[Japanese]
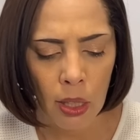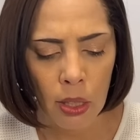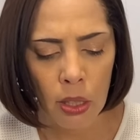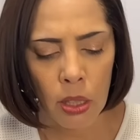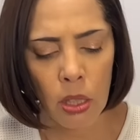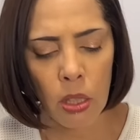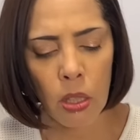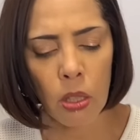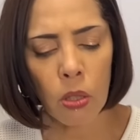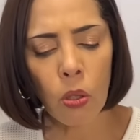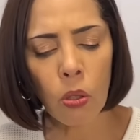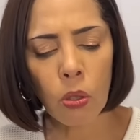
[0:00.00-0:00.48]

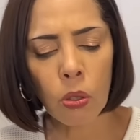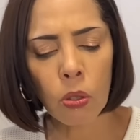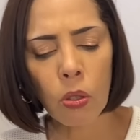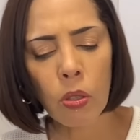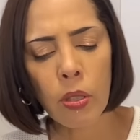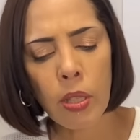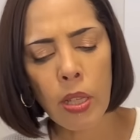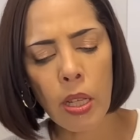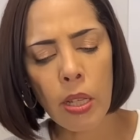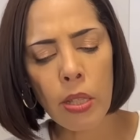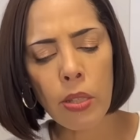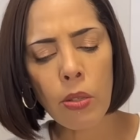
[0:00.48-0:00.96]
中国の
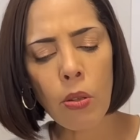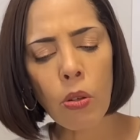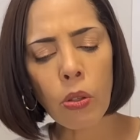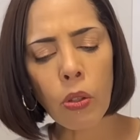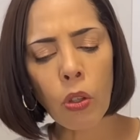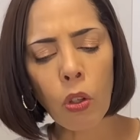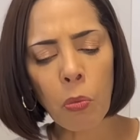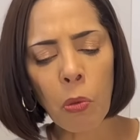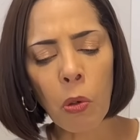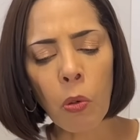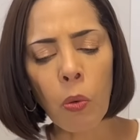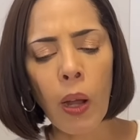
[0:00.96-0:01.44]
製造
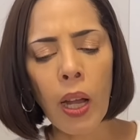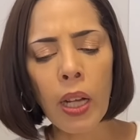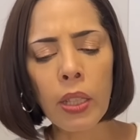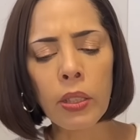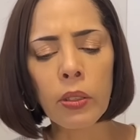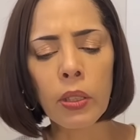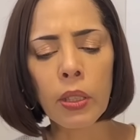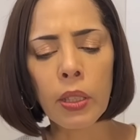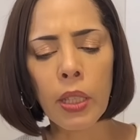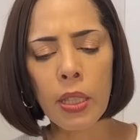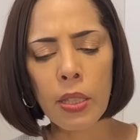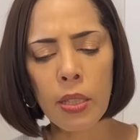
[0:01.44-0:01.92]
業も悪
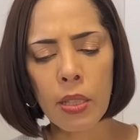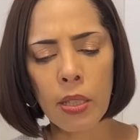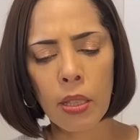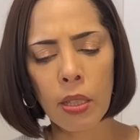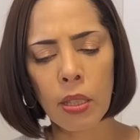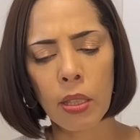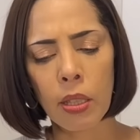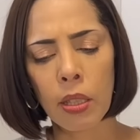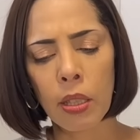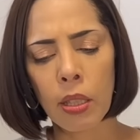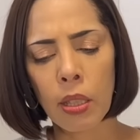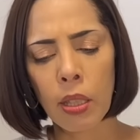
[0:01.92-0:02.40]
いで
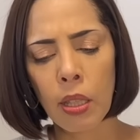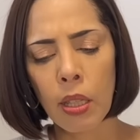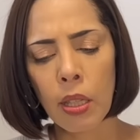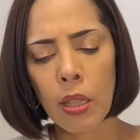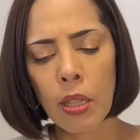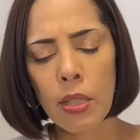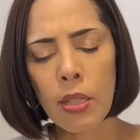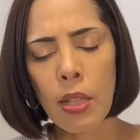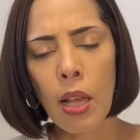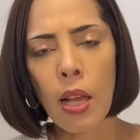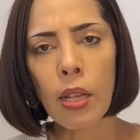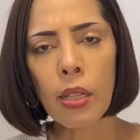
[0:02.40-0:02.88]
す。
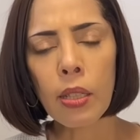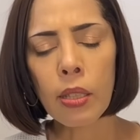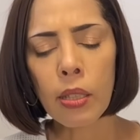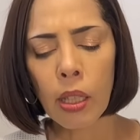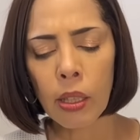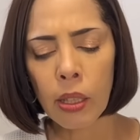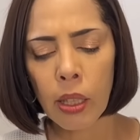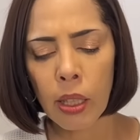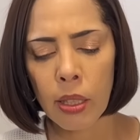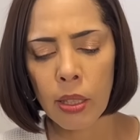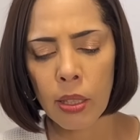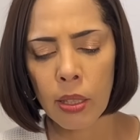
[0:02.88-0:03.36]
3ヶ
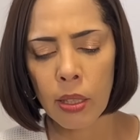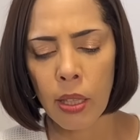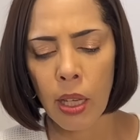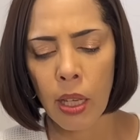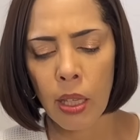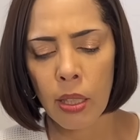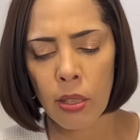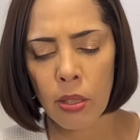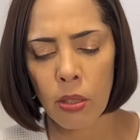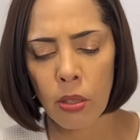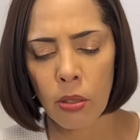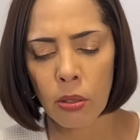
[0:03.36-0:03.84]
月
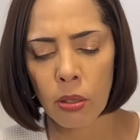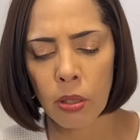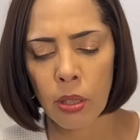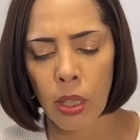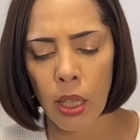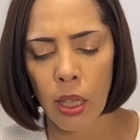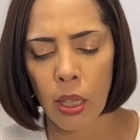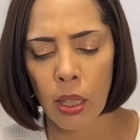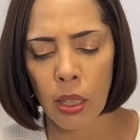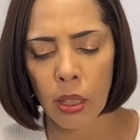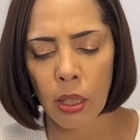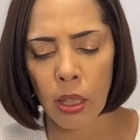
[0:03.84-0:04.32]
連続
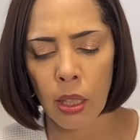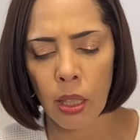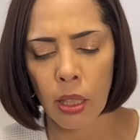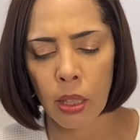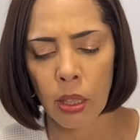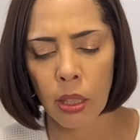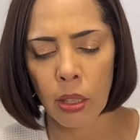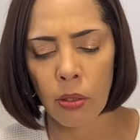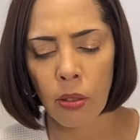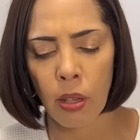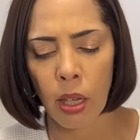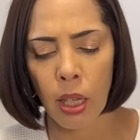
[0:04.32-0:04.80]
で景
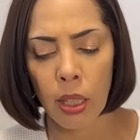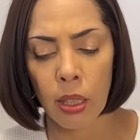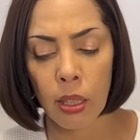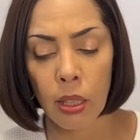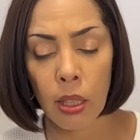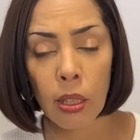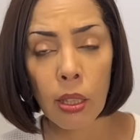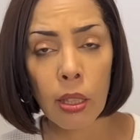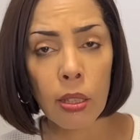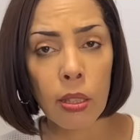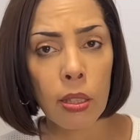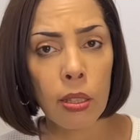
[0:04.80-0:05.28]
気の悪
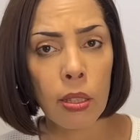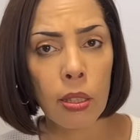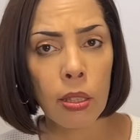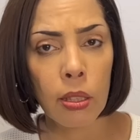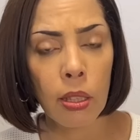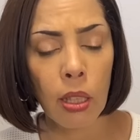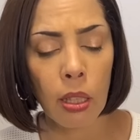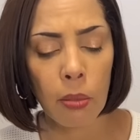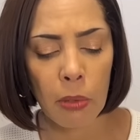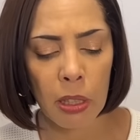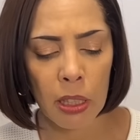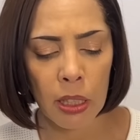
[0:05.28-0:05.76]
化が続い
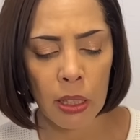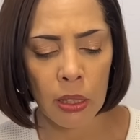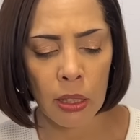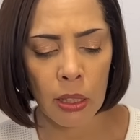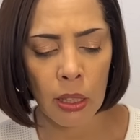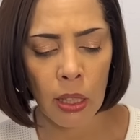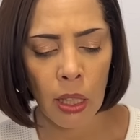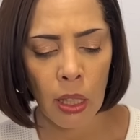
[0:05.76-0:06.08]
ています。